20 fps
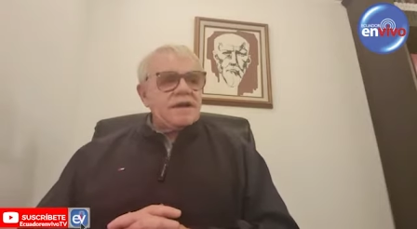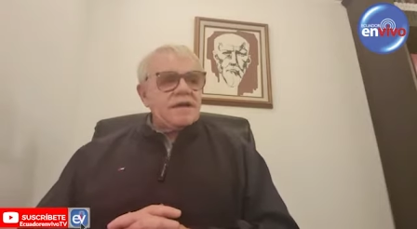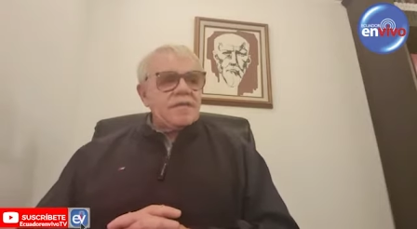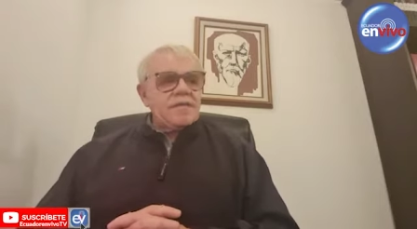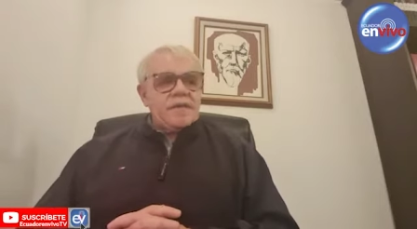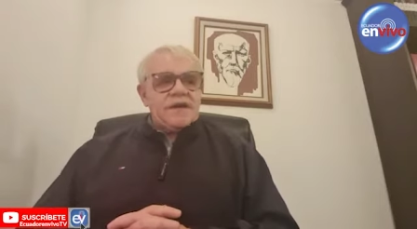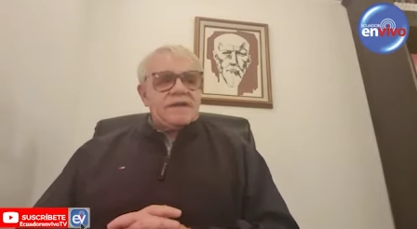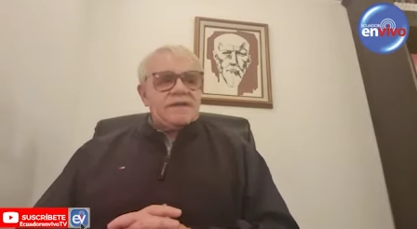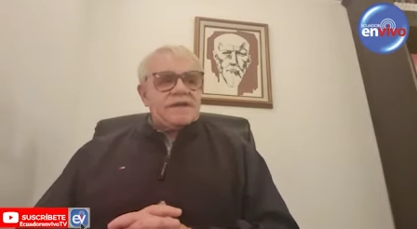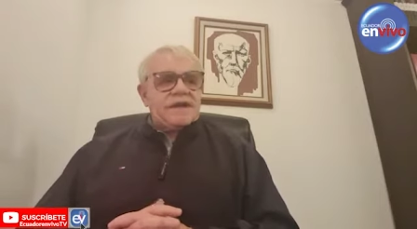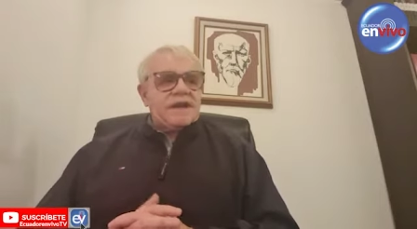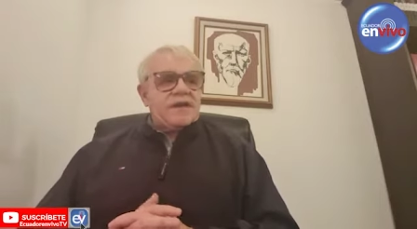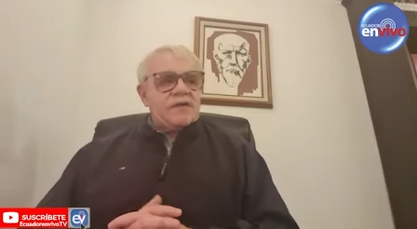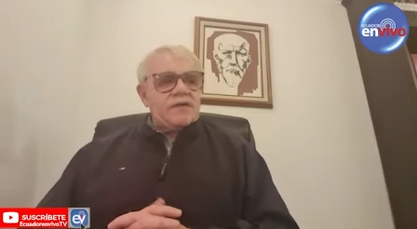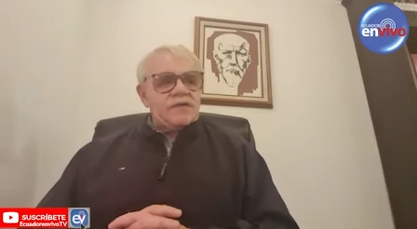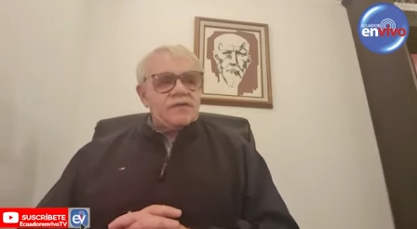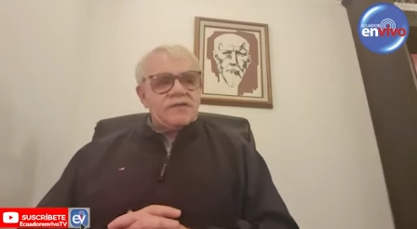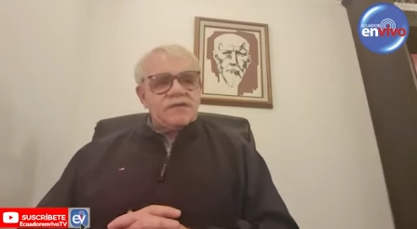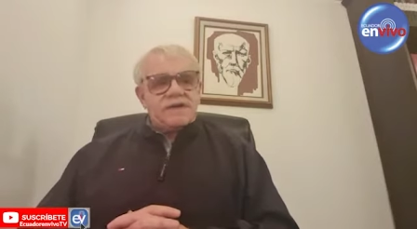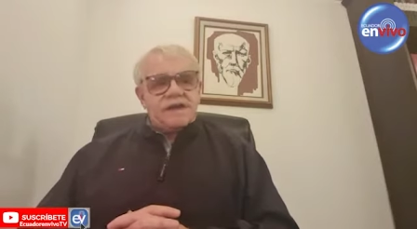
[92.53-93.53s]

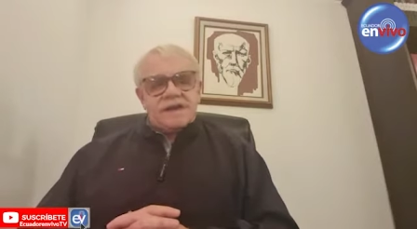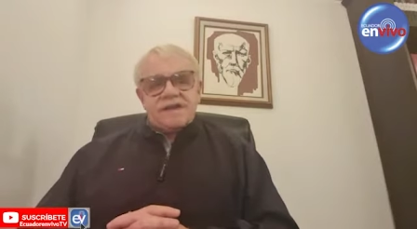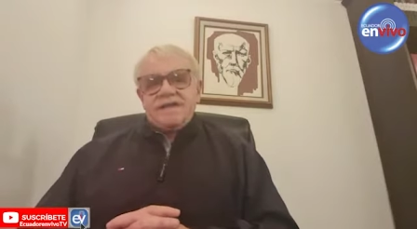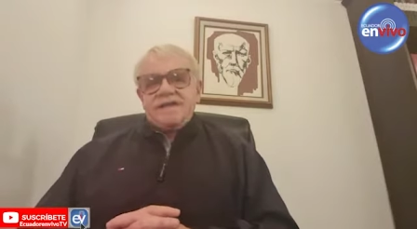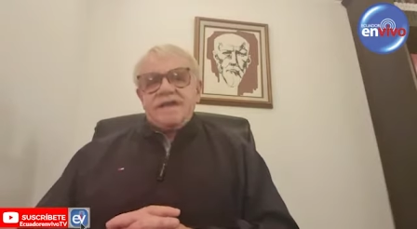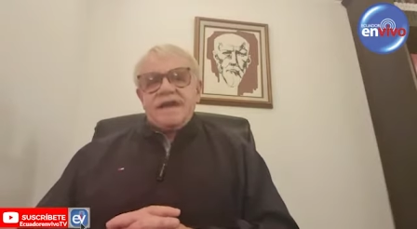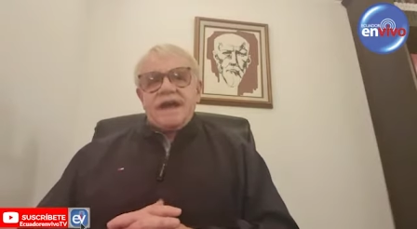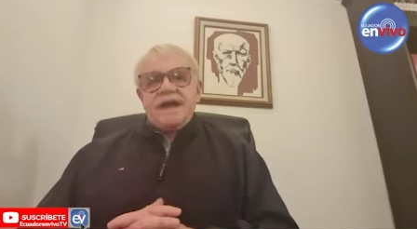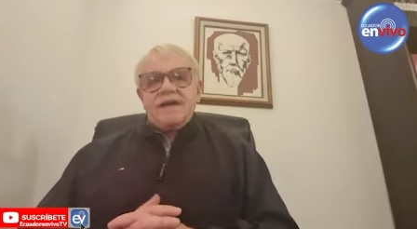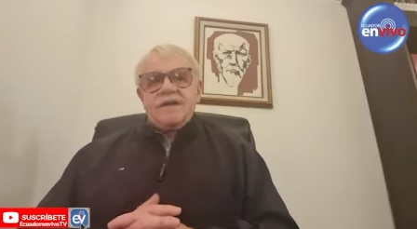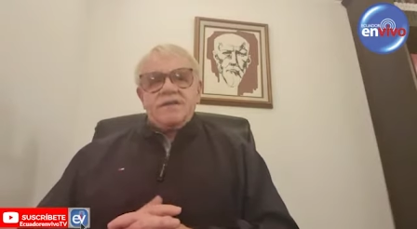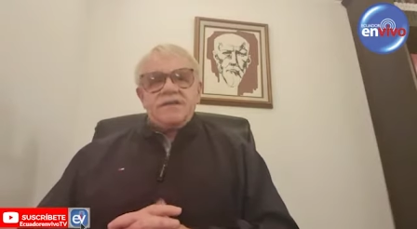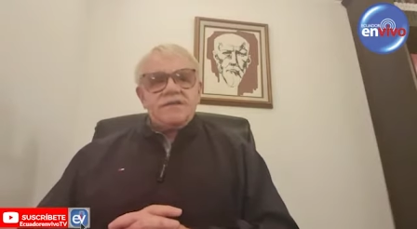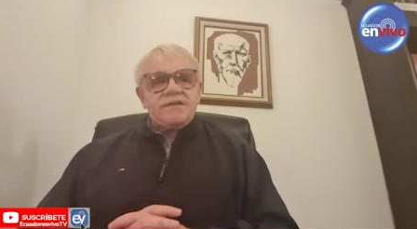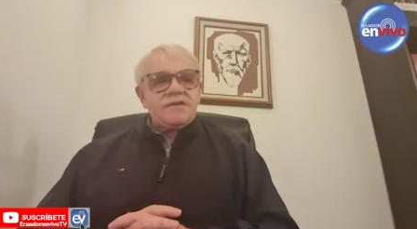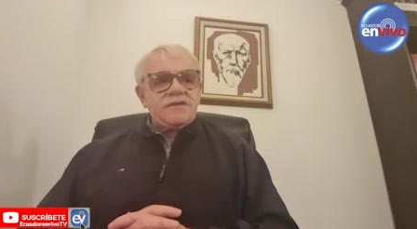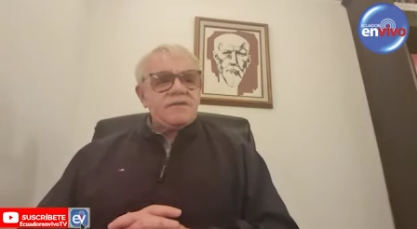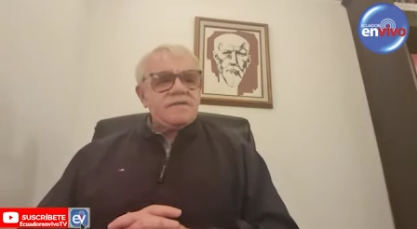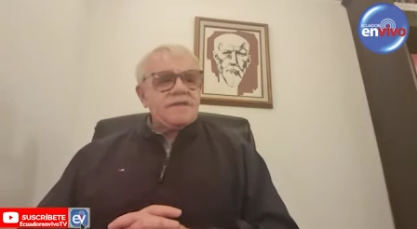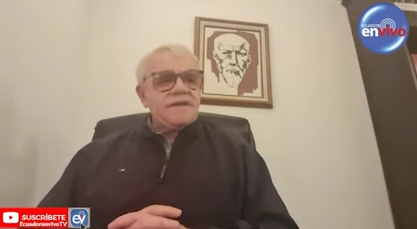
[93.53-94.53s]
místicos,
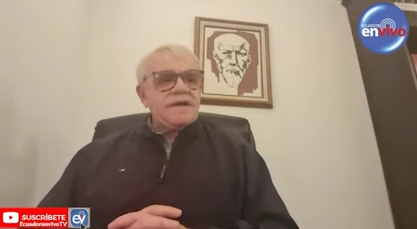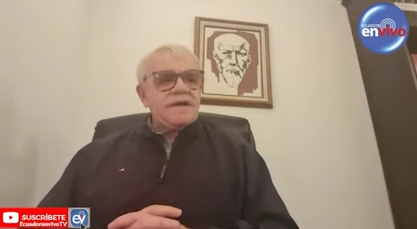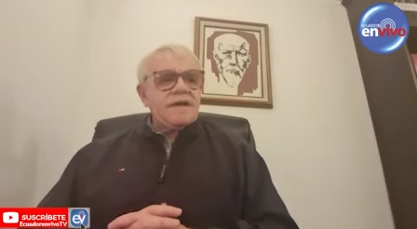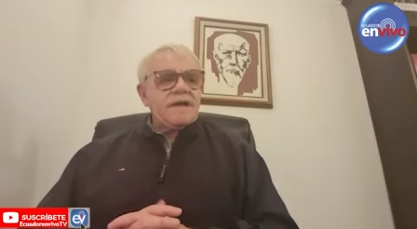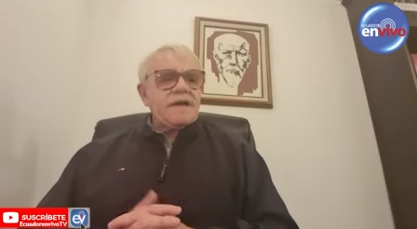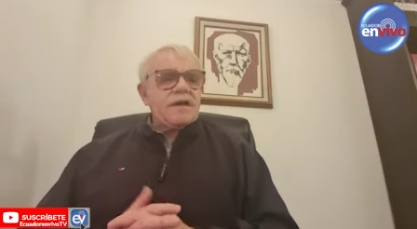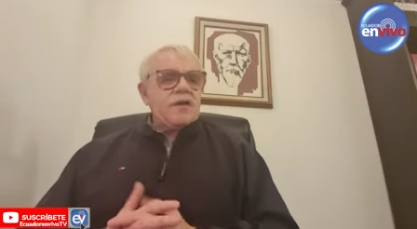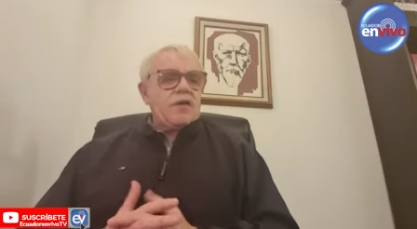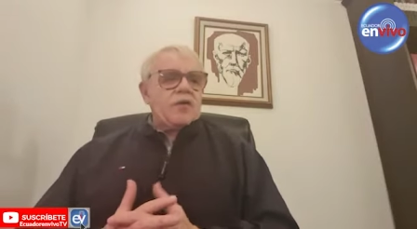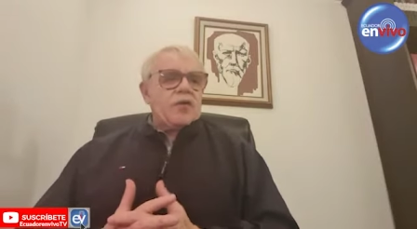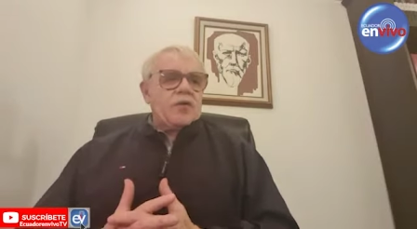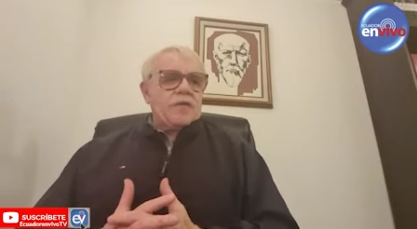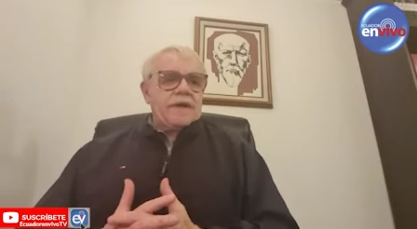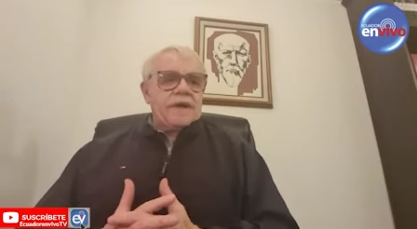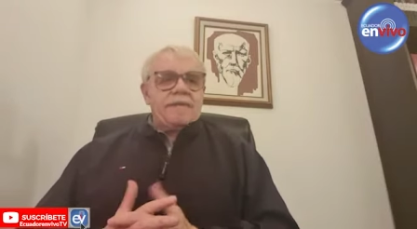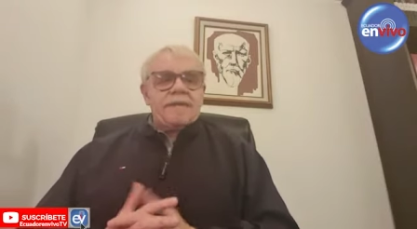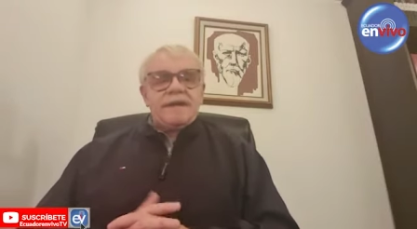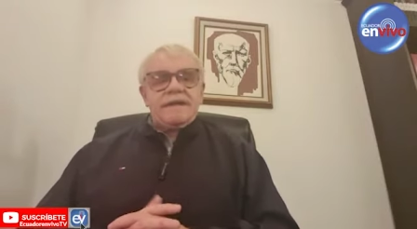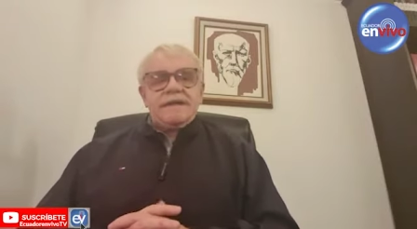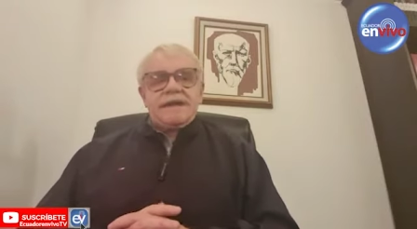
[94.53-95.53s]
cristianos,
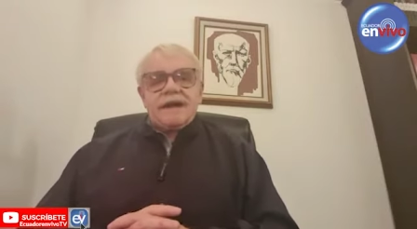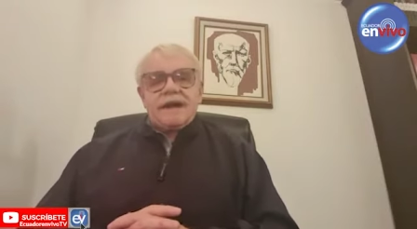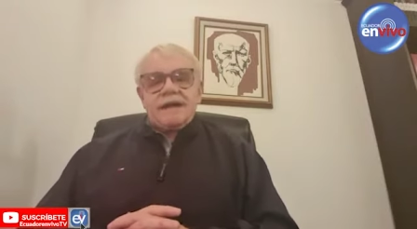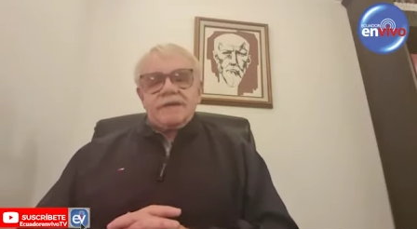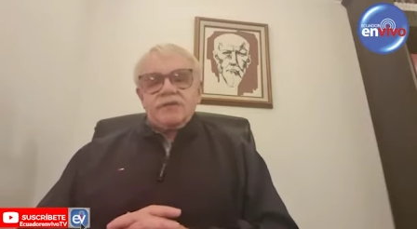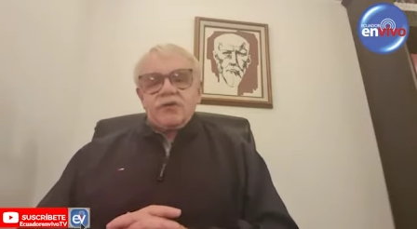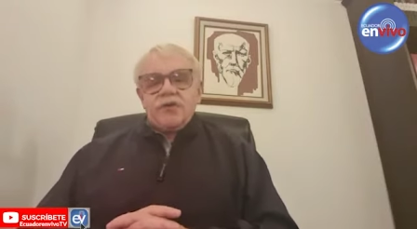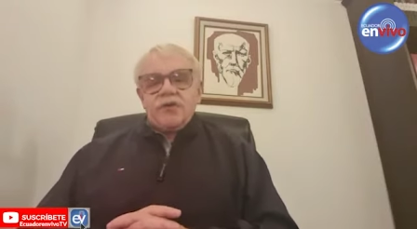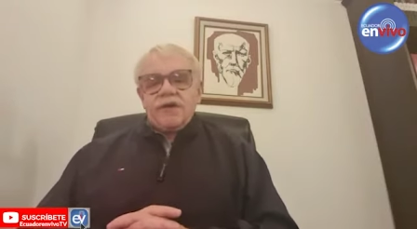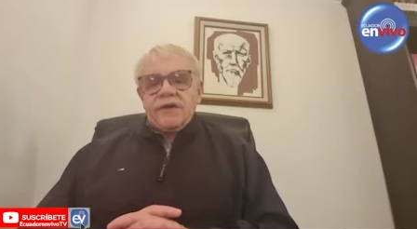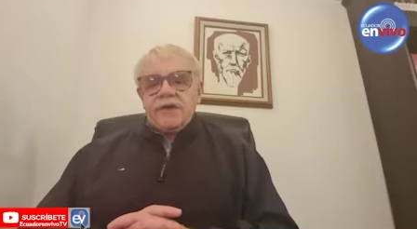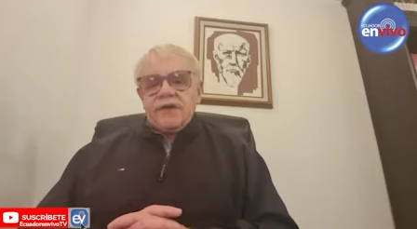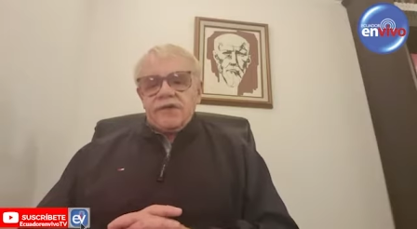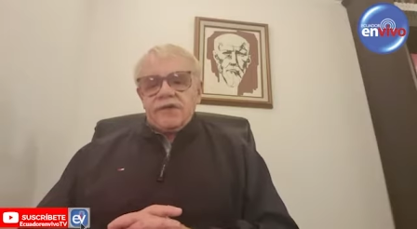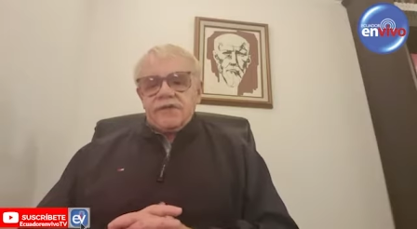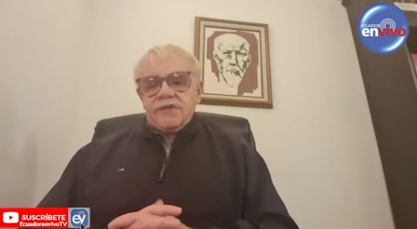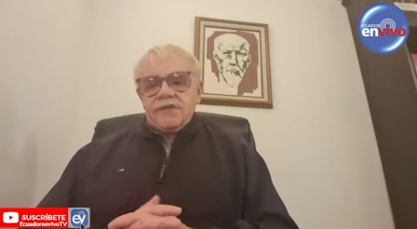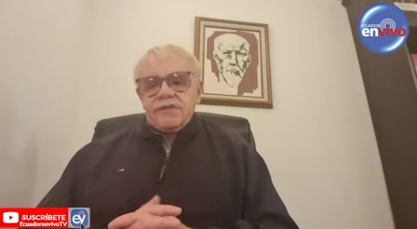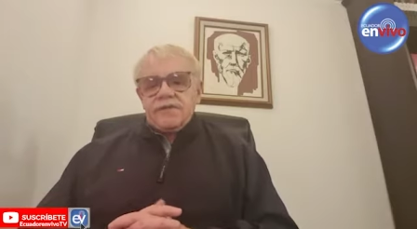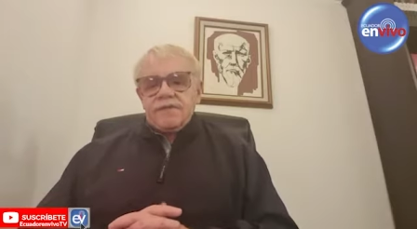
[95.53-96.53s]
obviamente
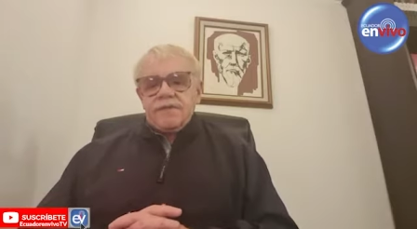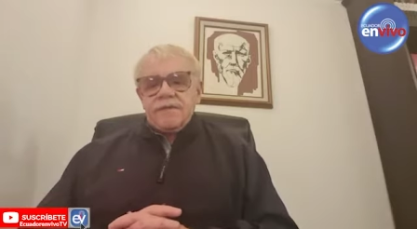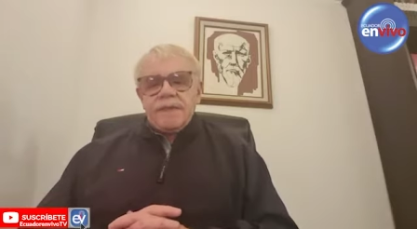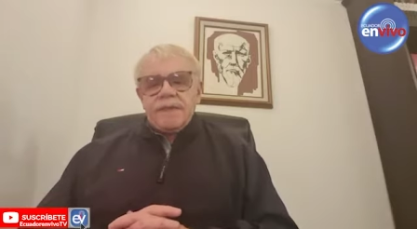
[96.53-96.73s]
católicos,